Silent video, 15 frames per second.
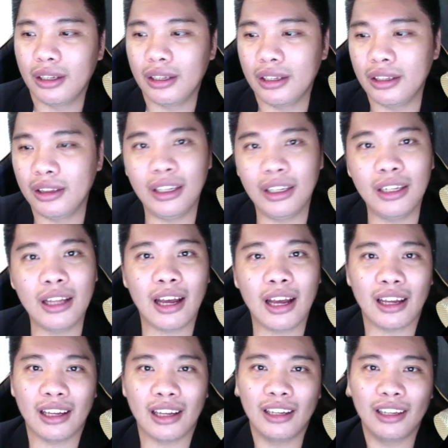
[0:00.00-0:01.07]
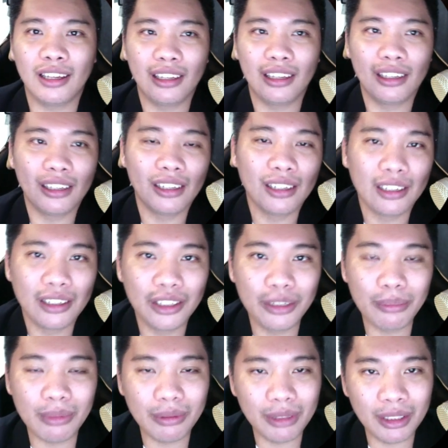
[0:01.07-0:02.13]
Hindi na
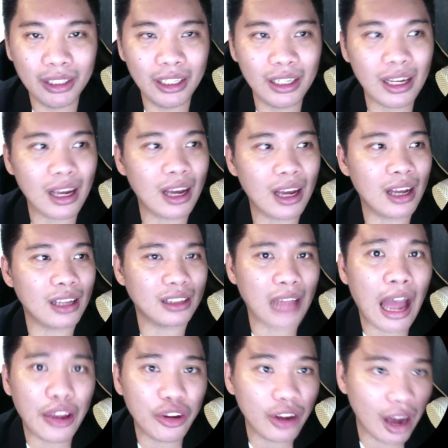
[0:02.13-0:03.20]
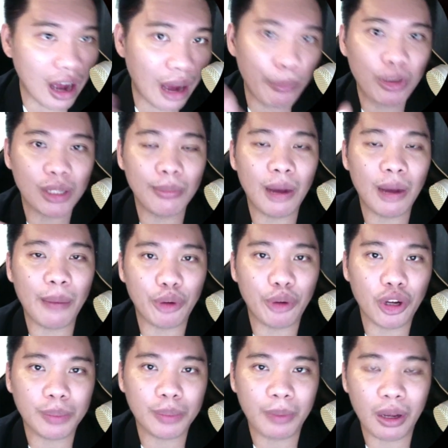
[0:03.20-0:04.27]
yung, hindi na tayo yung habol sa mga
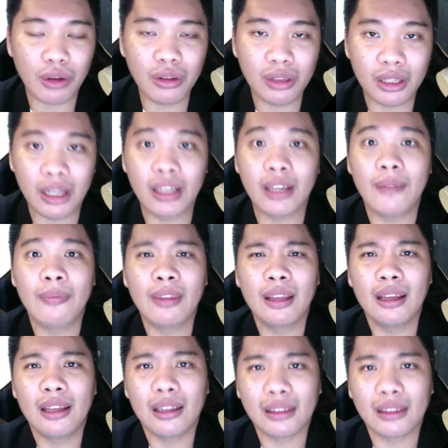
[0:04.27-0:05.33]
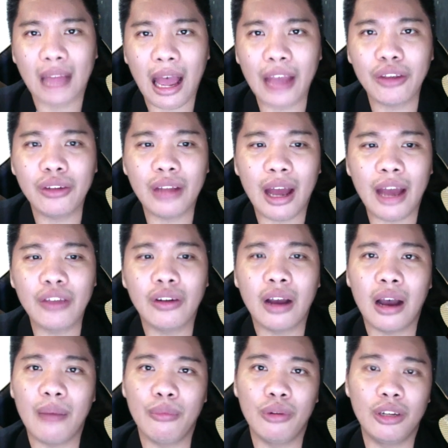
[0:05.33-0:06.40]
prospect, kundi tayo na yung
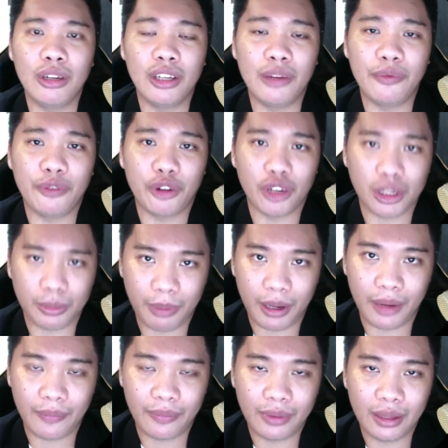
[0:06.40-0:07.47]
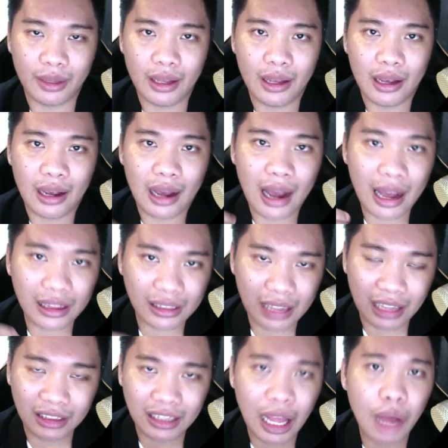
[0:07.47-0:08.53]
habulin ng prospect. At
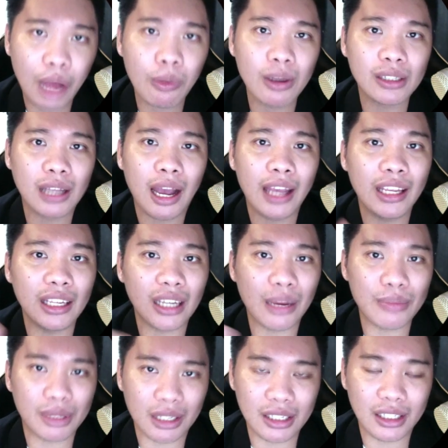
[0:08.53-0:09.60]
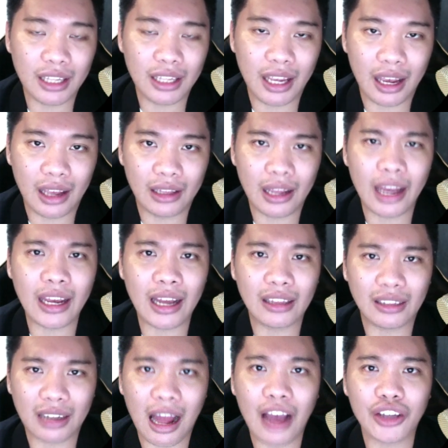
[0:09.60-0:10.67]
ang tawag sa high income skills na yan ay
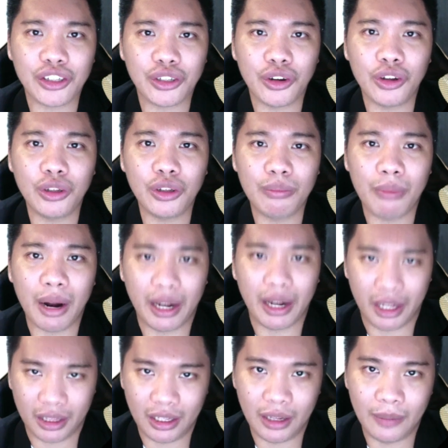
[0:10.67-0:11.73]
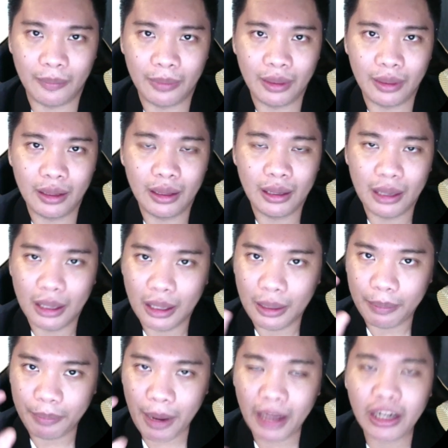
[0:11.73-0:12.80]
attraction marketing.
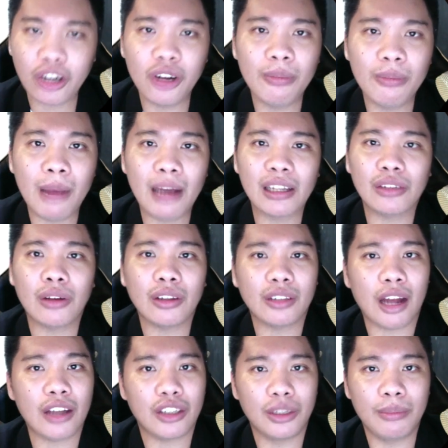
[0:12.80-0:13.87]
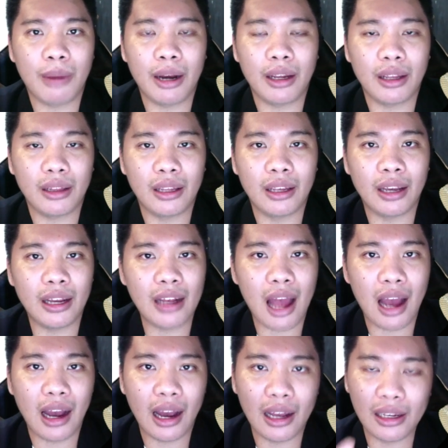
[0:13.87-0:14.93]
Para gumana tong attraction marketing,
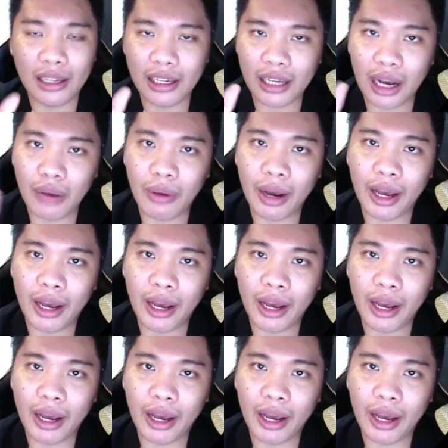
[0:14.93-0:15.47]
galangan ikaw